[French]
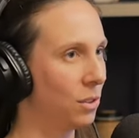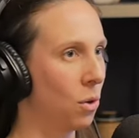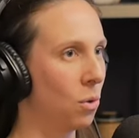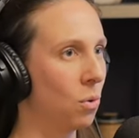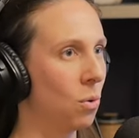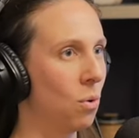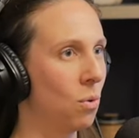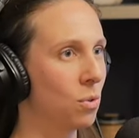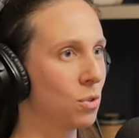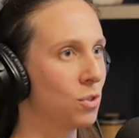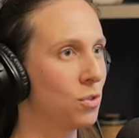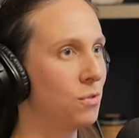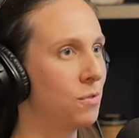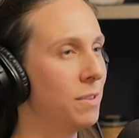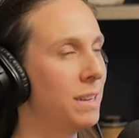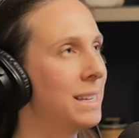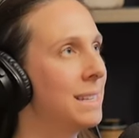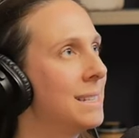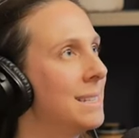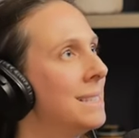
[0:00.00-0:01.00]
donc on se
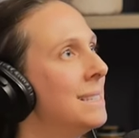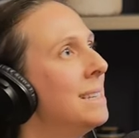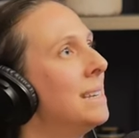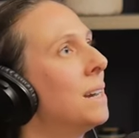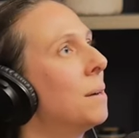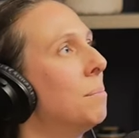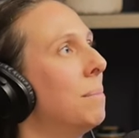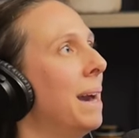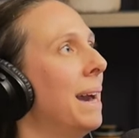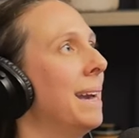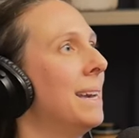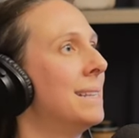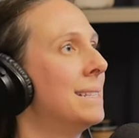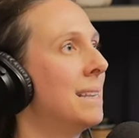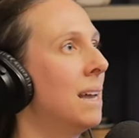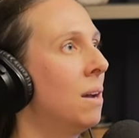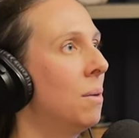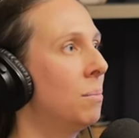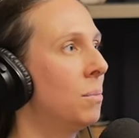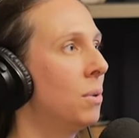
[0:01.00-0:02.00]
fait dire, par
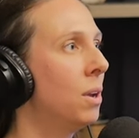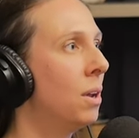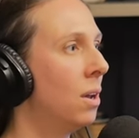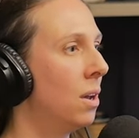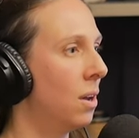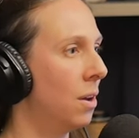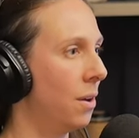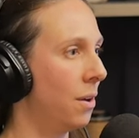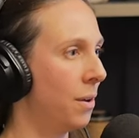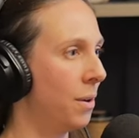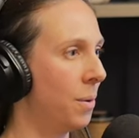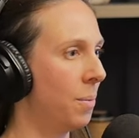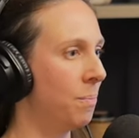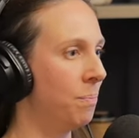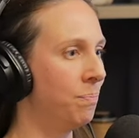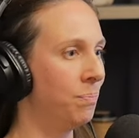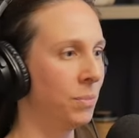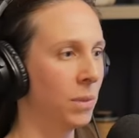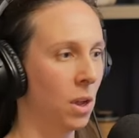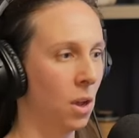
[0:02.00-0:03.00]
exemple,
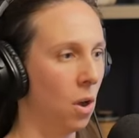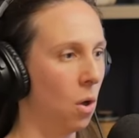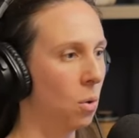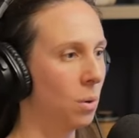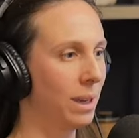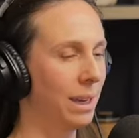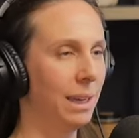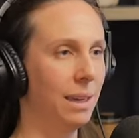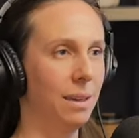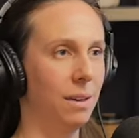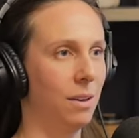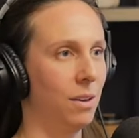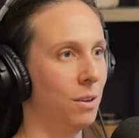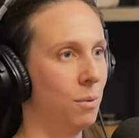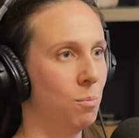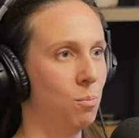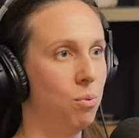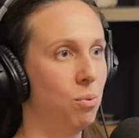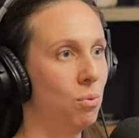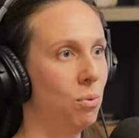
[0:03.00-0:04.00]
euh, OK,
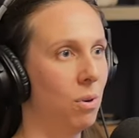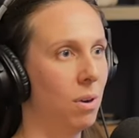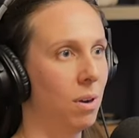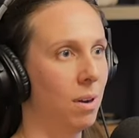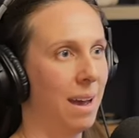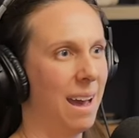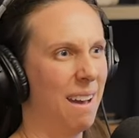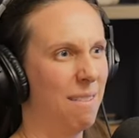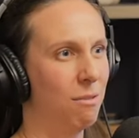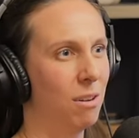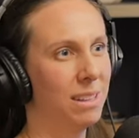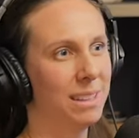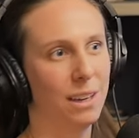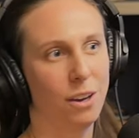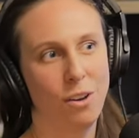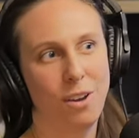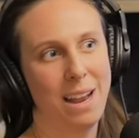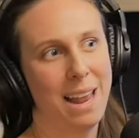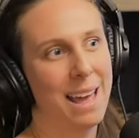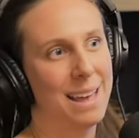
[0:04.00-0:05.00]
euh, pour avoir des
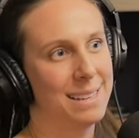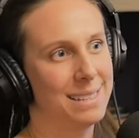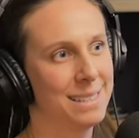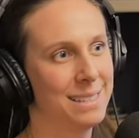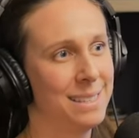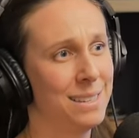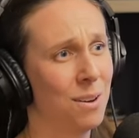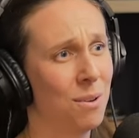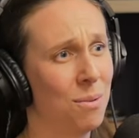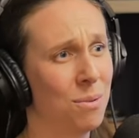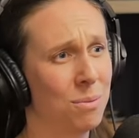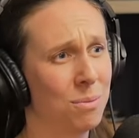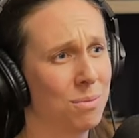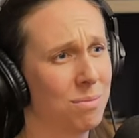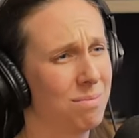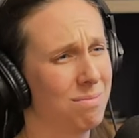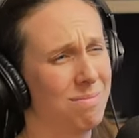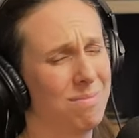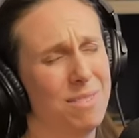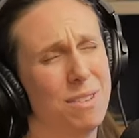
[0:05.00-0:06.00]

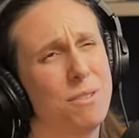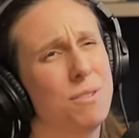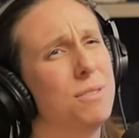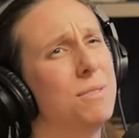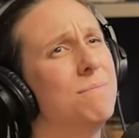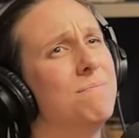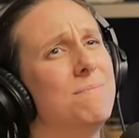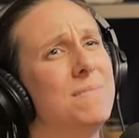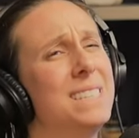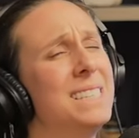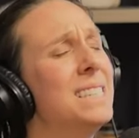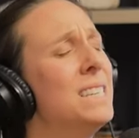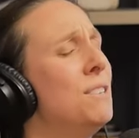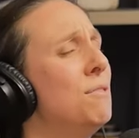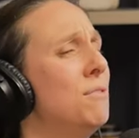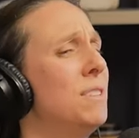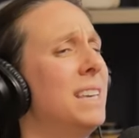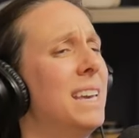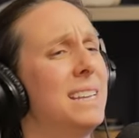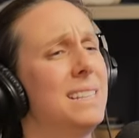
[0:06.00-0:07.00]
relations
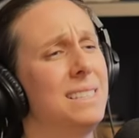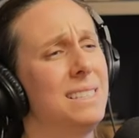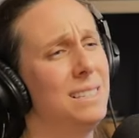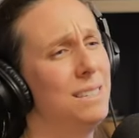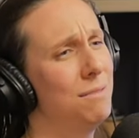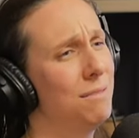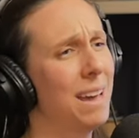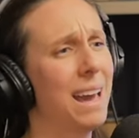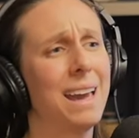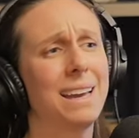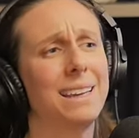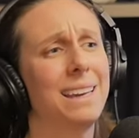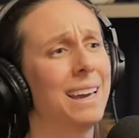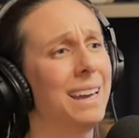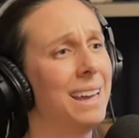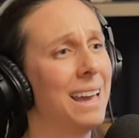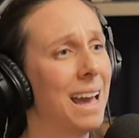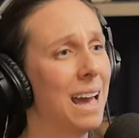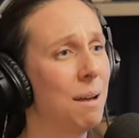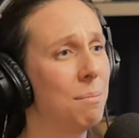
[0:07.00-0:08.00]
significative,
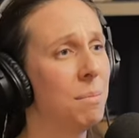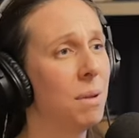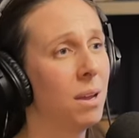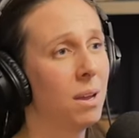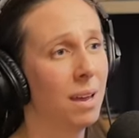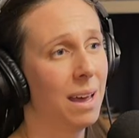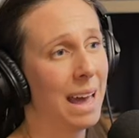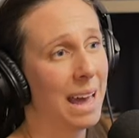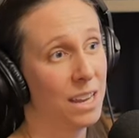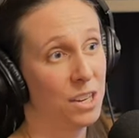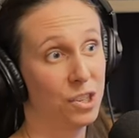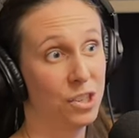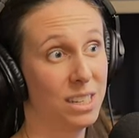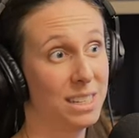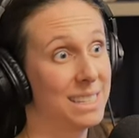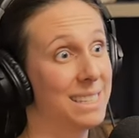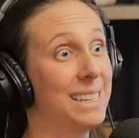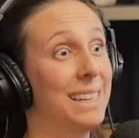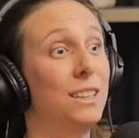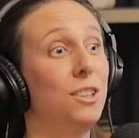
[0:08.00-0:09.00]
agréable.
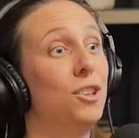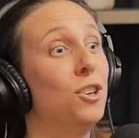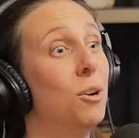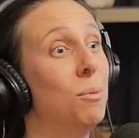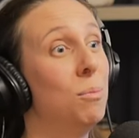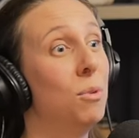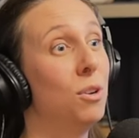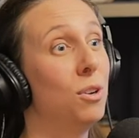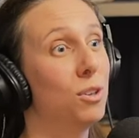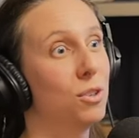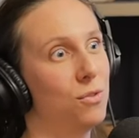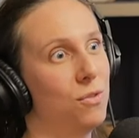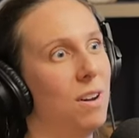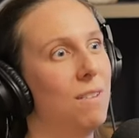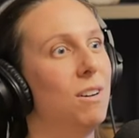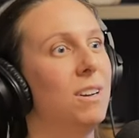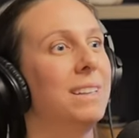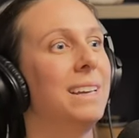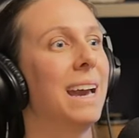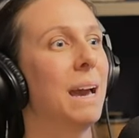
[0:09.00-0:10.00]
Achète cette gomme-là, tu vas
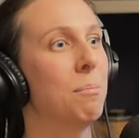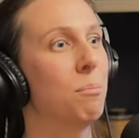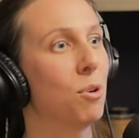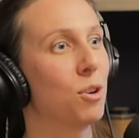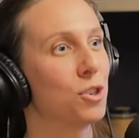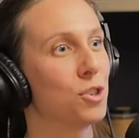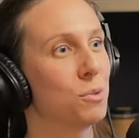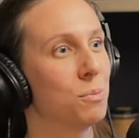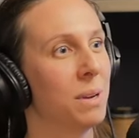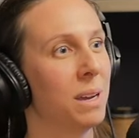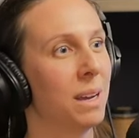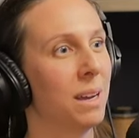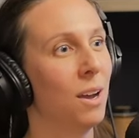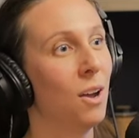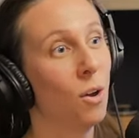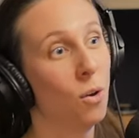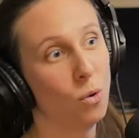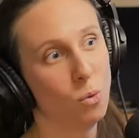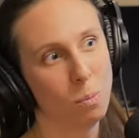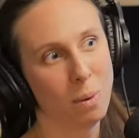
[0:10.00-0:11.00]
avoir des rapprochements.
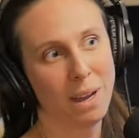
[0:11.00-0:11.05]
Ou